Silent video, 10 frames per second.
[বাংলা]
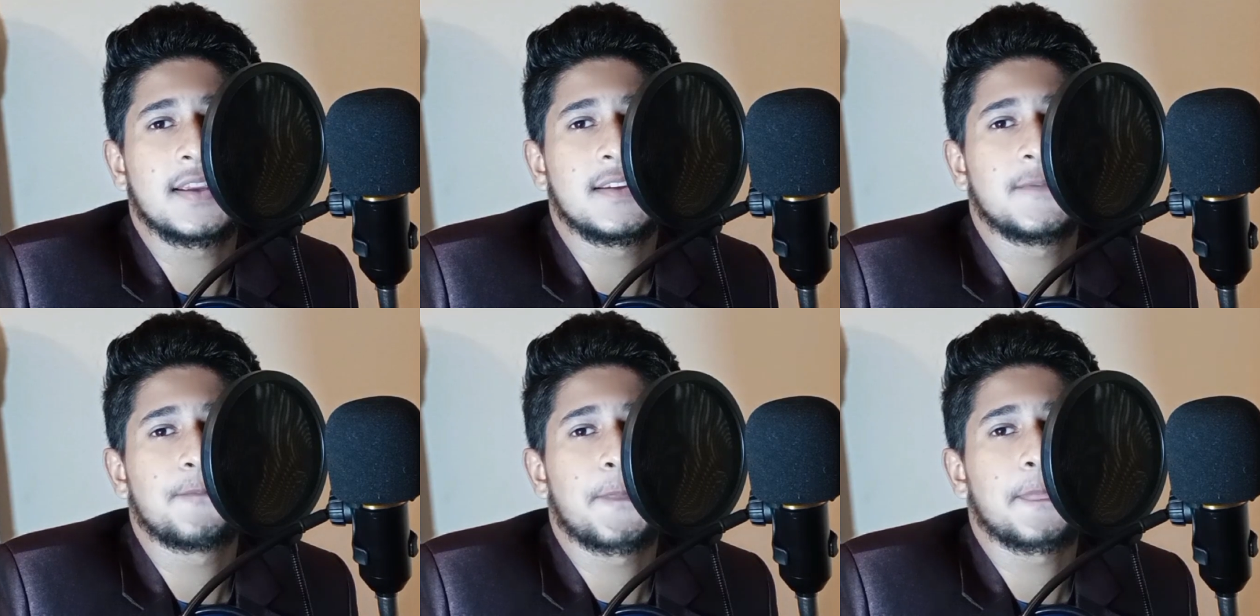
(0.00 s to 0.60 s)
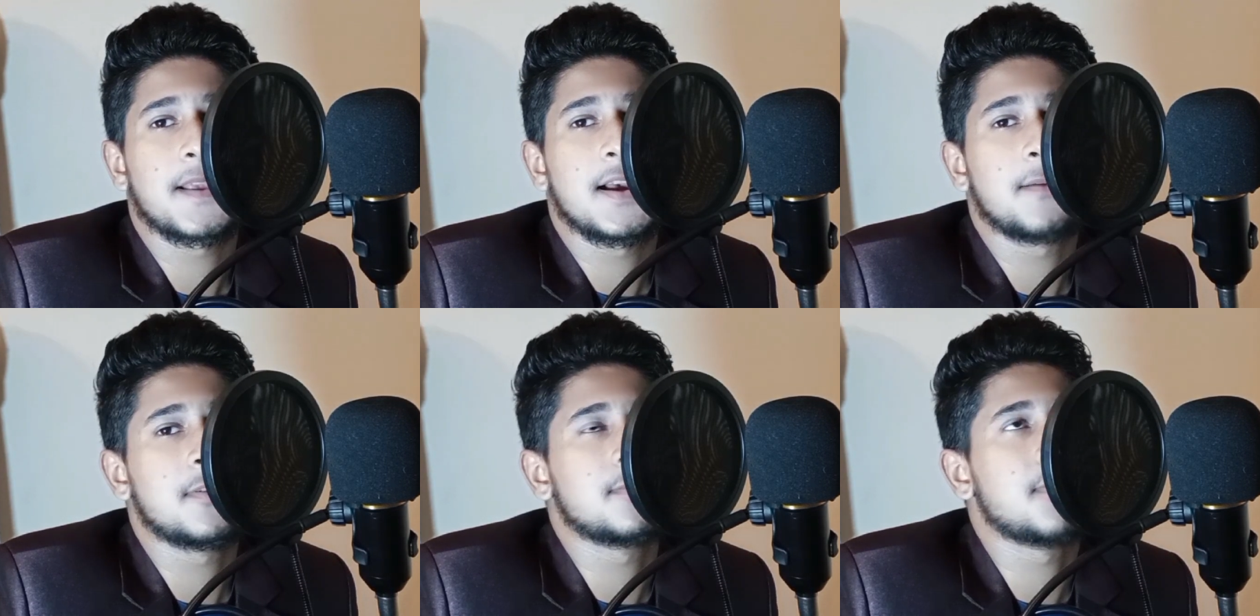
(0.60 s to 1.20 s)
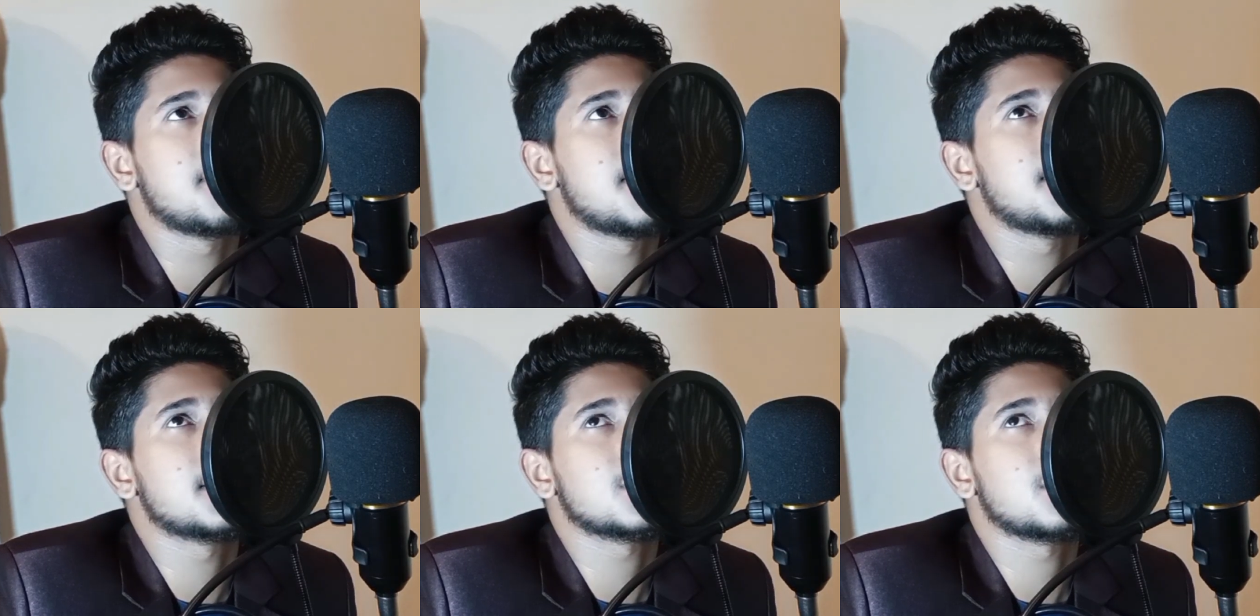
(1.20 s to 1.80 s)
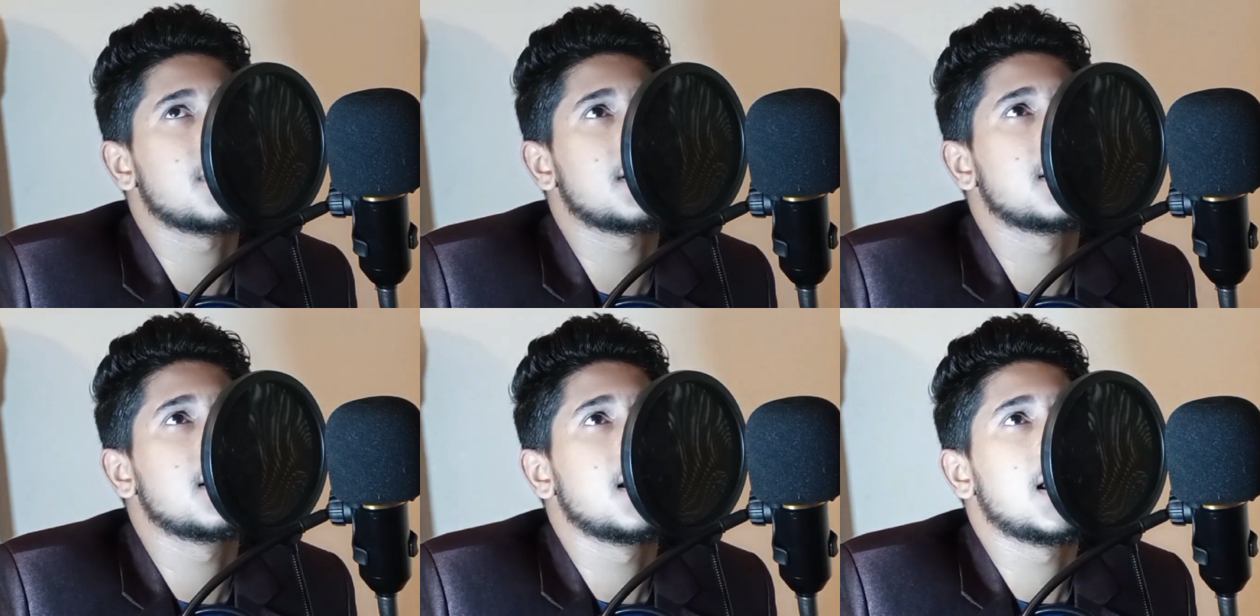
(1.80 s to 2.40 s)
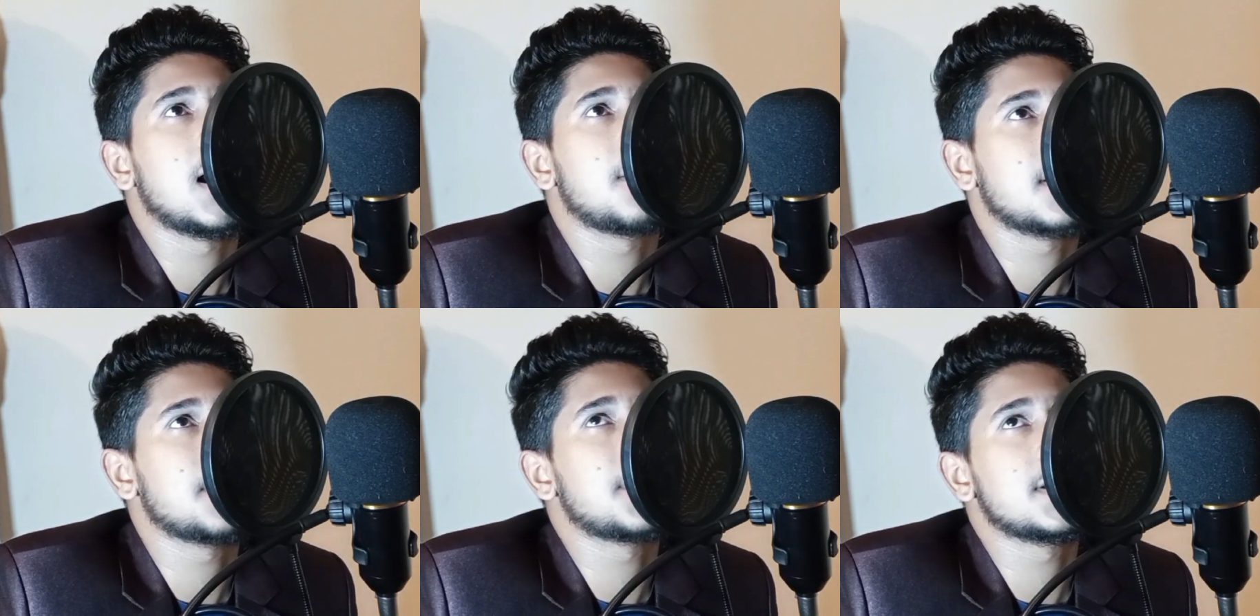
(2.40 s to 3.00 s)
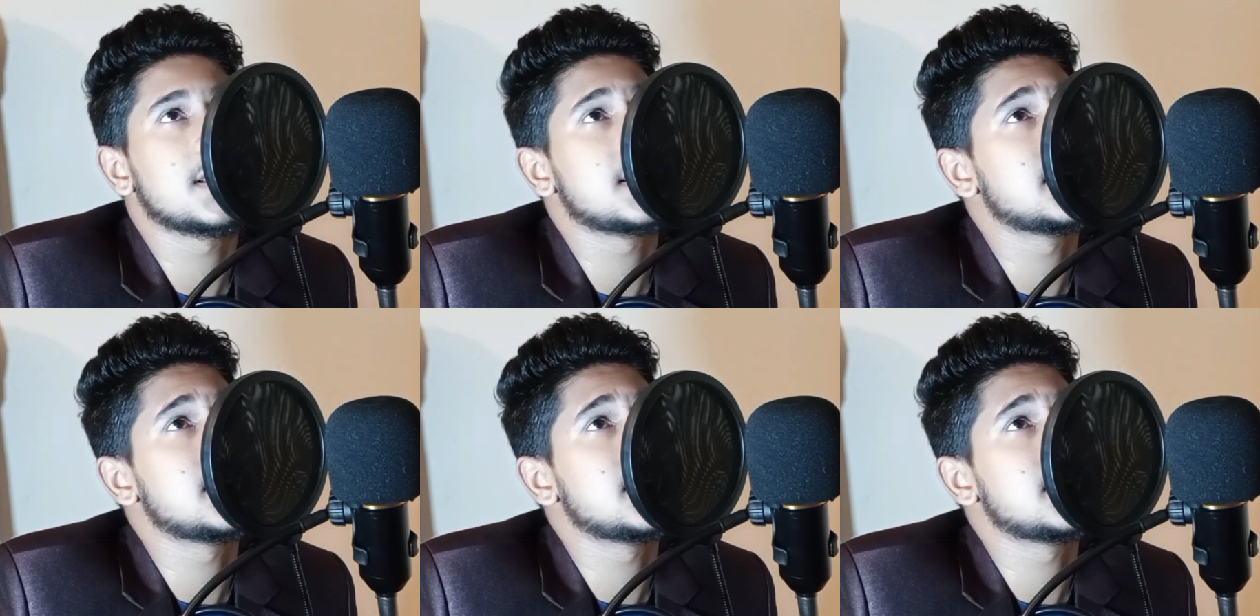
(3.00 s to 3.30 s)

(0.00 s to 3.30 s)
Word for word: নাই আমার বাবা মা সবাই আমাকে প্রেশার